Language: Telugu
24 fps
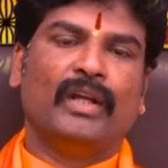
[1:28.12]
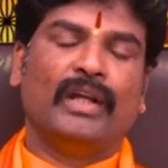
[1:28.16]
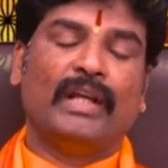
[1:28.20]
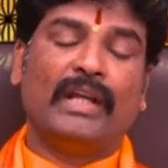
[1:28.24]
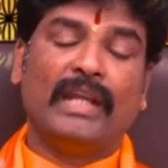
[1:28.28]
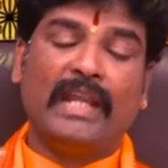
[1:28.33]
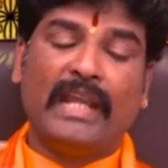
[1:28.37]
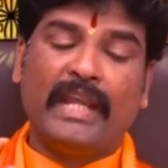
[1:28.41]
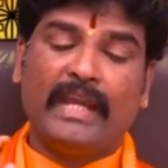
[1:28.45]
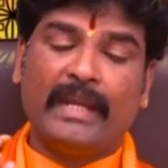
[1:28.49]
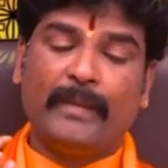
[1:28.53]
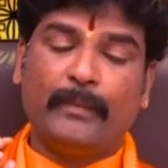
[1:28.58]

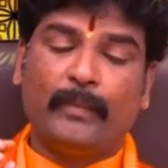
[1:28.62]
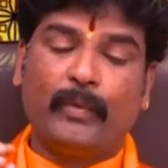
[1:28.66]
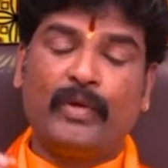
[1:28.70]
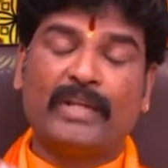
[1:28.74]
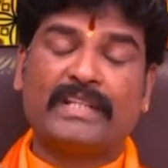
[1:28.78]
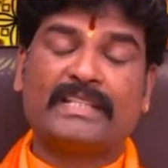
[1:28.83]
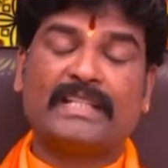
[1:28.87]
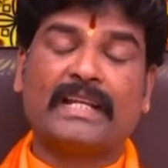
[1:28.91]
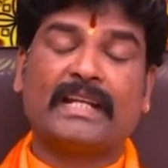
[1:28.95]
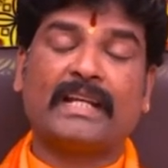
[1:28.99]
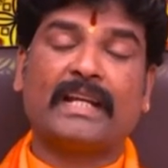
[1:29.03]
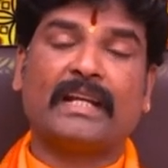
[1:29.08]

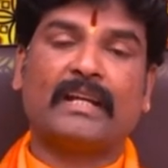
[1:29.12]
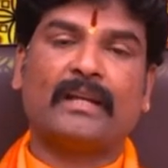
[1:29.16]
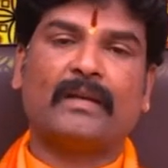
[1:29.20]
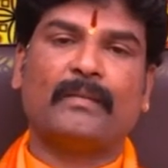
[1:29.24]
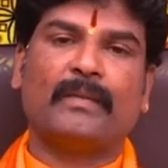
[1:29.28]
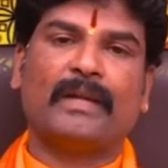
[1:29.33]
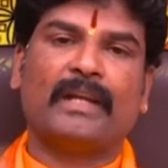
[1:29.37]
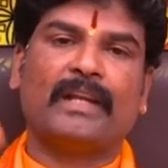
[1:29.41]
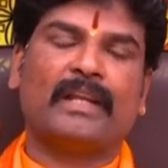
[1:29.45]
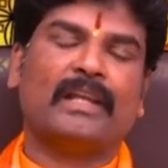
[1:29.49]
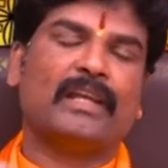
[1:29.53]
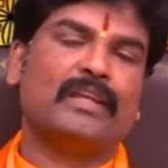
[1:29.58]
లేనిపోని సంఘటనలు
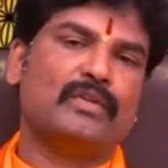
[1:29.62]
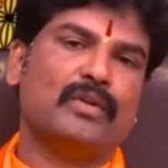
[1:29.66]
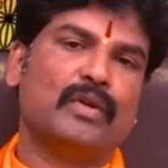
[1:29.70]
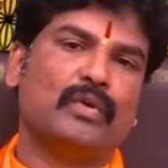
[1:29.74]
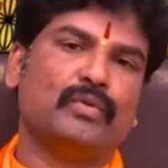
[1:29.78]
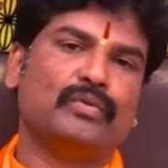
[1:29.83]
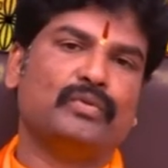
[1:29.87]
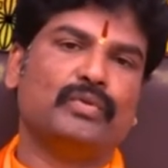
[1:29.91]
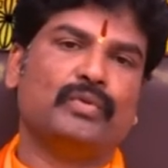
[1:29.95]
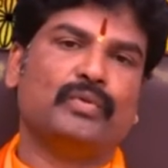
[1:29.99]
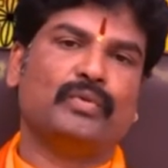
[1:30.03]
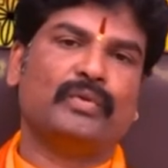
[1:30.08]
మనకు
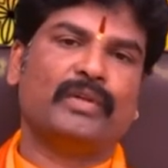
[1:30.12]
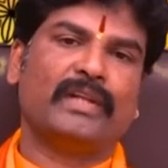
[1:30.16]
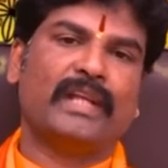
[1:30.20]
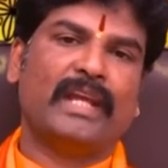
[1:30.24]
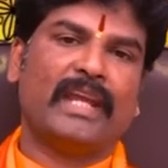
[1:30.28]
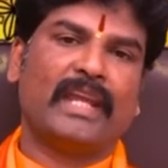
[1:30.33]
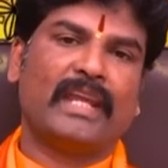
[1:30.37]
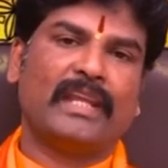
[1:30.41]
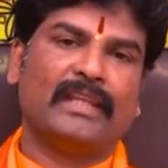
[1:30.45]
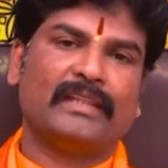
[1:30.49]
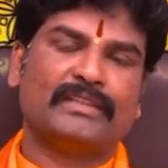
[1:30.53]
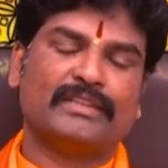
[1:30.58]
ఎదురవుతూ
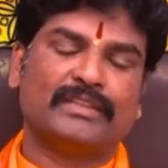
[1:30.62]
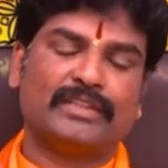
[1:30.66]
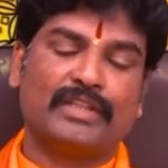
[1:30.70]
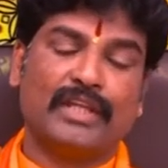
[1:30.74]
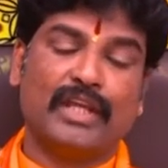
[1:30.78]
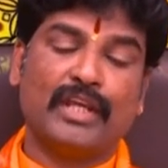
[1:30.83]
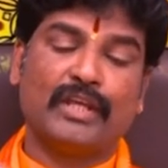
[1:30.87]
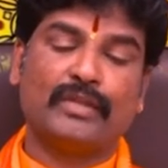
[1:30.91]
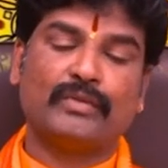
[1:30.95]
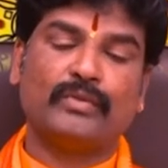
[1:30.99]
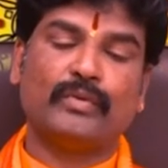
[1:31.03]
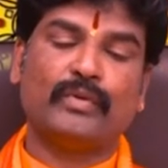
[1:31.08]
ఉంటాయి
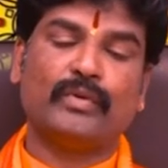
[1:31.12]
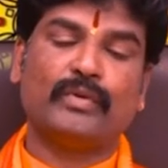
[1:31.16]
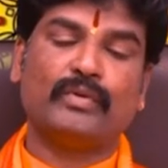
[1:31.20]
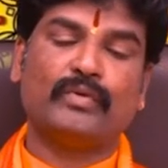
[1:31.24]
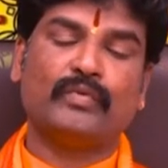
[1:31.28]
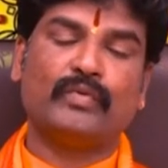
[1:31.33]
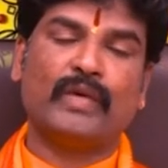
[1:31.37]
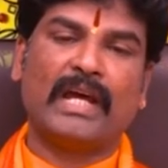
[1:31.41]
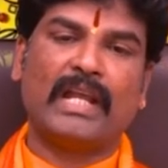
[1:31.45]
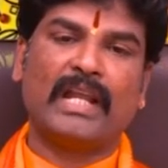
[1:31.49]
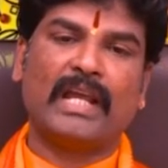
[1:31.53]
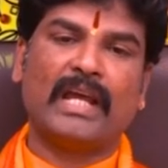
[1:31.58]
స్నేహితుల
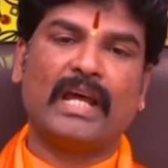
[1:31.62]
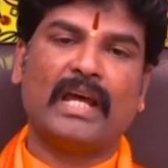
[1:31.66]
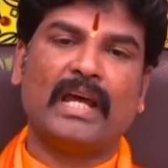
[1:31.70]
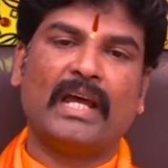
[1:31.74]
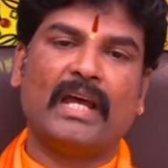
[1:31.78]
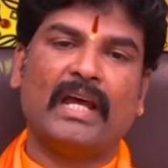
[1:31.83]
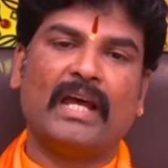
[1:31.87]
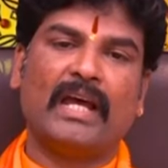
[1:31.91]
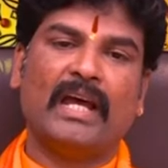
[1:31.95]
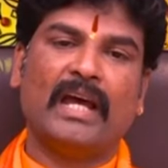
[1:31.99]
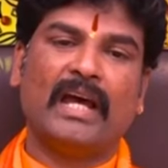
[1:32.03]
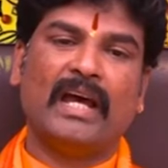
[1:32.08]
ద్వారా
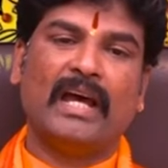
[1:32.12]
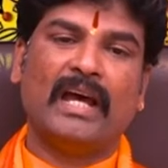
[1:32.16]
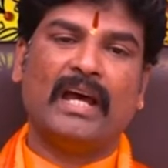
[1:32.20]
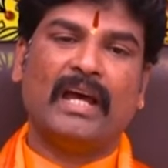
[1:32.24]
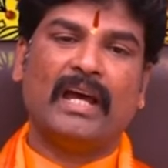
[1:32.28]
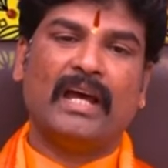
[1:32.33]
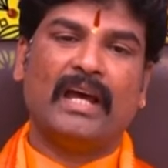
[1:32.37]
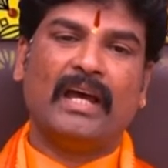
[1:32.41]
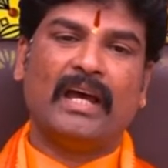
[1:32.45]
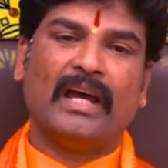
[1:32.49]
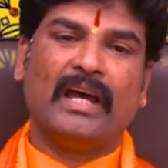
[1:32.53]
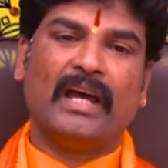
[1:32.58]

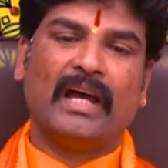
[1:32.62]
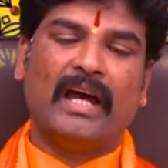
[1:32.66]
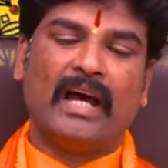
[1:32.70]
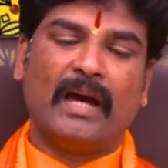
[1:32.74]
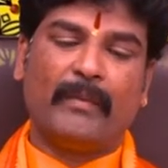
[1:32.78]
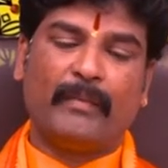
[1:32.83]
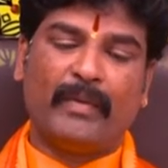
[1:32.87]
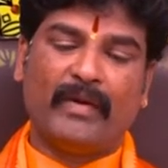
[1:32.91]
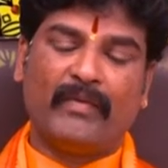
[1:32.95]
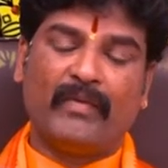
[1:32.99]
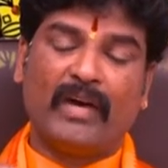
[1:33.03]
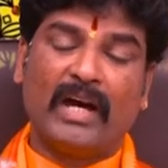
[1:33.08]

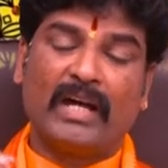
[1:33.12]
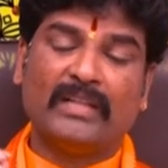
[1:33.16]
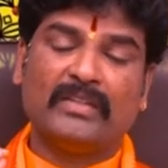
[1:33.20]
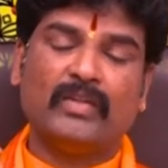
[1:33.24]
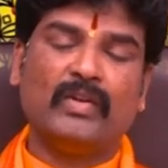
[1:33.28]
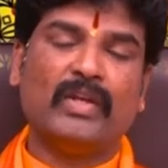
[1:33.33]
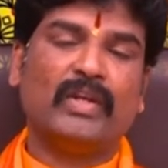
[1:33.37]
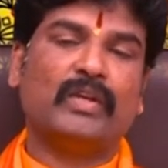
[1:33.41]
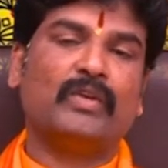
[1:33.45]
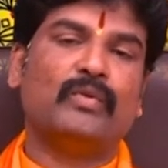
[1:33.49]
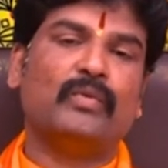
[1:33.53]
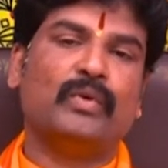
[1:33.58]

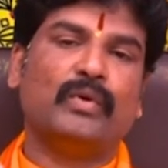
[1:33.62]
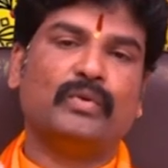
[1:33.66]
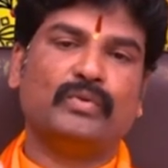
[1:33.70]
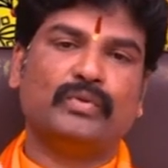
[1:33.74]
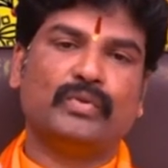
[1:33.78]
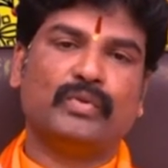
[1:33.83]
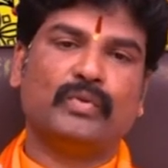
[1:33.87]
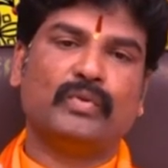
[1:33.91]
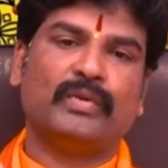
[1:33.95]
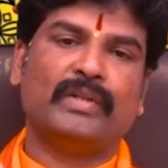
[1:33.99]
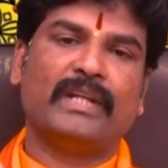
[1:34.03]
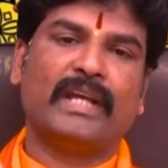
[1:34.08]
అపవాదాలు
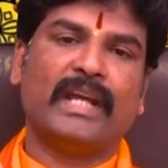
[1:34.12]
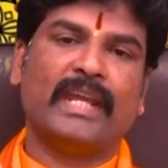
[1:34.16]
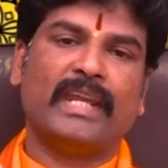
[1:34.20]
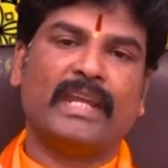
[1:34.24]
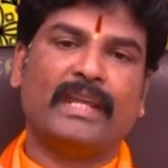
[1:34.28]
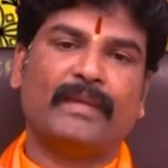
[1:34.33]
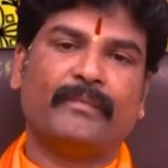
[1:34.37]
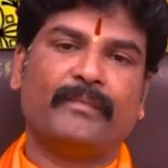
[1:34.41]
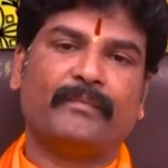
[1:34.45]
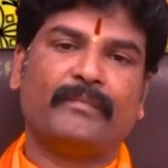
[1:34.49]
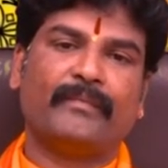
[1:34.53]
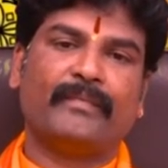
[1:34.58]
ఎక్కువవుతూ
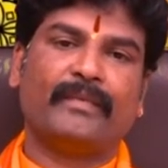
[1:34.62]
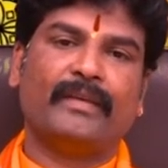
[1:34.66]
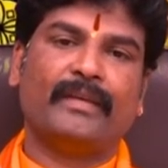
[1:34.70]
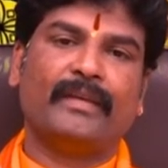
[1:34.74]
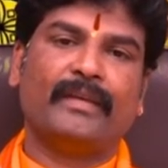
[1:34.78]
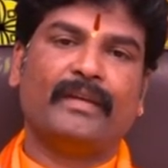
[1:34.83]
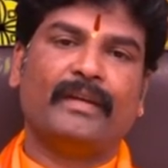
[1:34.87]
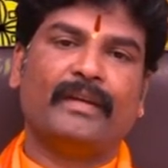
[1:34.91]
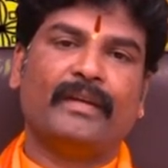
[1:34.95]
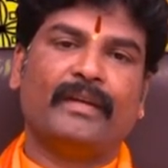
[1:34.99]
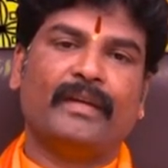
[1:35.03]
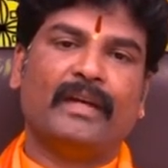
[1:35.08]
ఉంటాయి
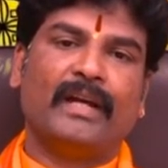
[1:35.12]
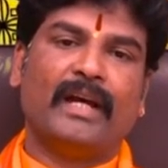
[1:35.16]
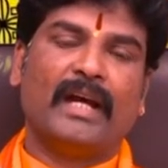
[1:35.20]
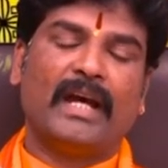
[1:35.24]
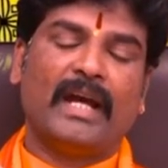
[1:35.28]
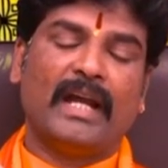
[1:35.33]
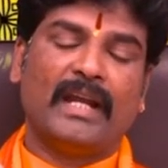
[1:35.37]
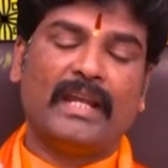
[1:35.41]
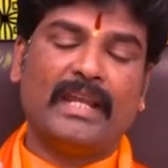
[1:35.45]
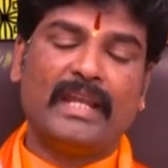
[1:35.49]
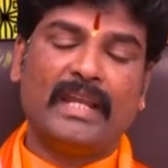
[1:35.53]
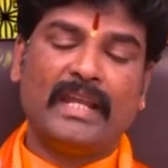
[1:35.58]

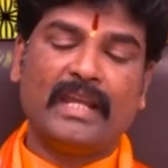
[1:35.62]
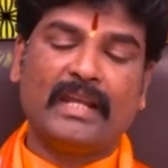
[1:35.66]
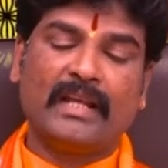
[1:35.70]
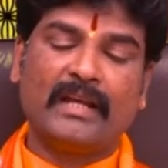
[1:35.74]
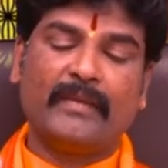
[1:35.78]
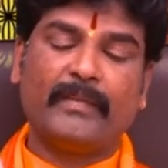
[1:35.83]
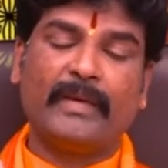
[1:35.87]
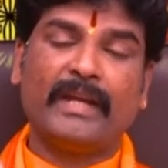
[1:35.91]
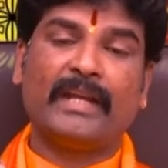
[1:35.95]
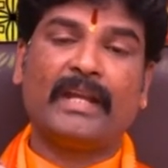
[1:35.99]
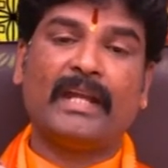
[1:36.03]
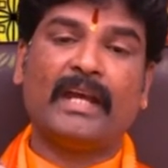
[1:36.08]

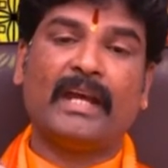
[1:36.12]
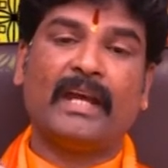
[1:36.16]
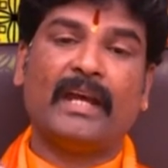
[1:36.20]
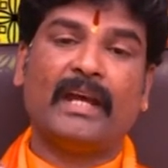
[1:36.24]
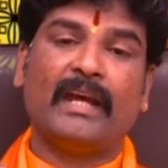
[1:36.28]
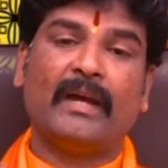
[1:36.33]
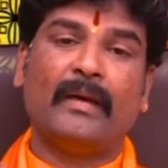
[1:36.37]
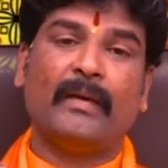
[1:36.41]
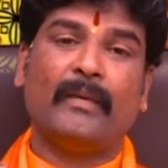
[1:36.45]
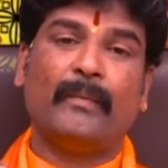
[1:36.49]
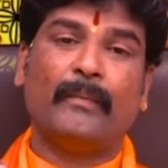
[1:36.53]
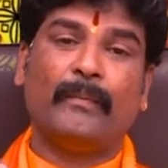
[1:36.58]
అనేకమైన
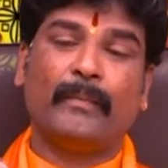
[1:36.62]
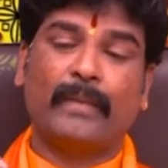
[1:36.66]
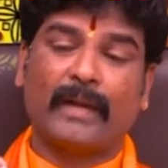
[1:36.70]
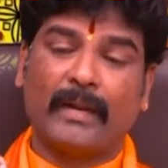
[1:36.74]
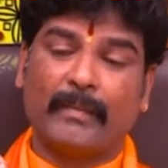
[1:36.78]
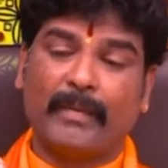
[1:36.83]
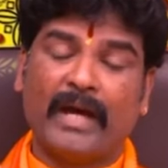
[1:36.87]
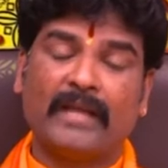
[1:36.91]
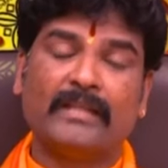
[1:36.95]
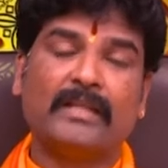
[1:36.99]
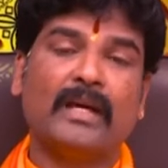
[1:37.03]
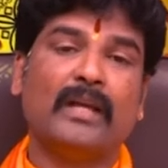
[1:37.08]

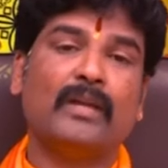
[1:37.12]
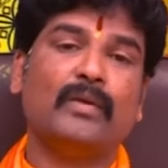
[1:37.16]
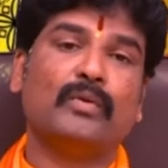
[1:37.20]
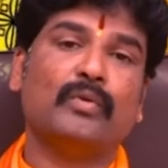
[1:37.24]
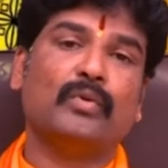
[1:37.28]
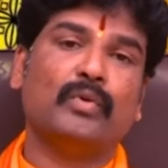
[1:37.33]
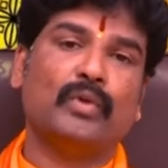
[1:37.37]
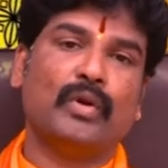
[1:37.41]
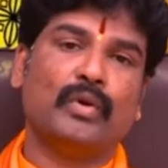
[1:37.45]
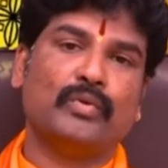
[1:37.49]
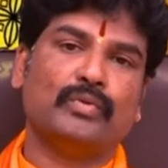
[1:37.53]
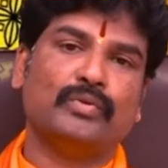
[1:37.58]
ప్రమాదాలు
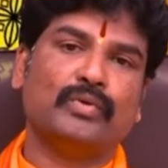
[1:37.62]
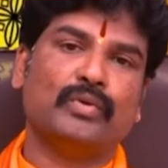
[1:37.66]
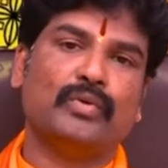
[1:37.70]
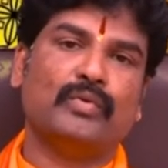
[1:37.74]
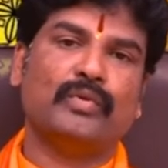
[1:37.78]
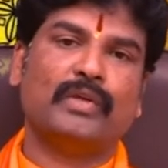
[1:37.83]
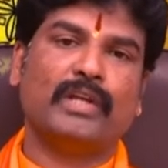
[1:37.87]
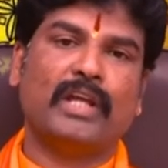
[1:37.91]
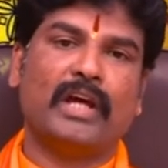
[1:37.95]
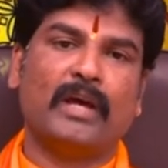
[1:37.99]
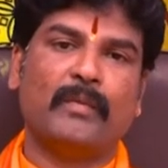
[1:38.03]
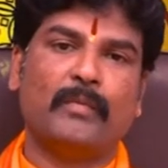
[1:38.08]
గురవుతూ
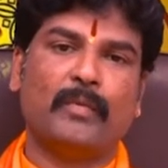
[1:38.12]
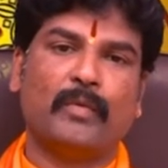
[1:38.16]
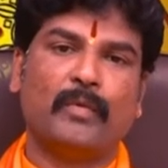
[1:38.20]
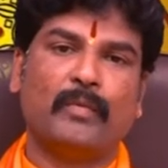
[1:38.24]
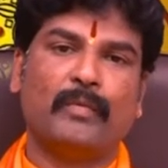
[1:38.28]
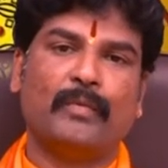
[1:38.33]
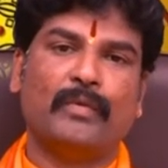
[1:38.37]
ఉంటాము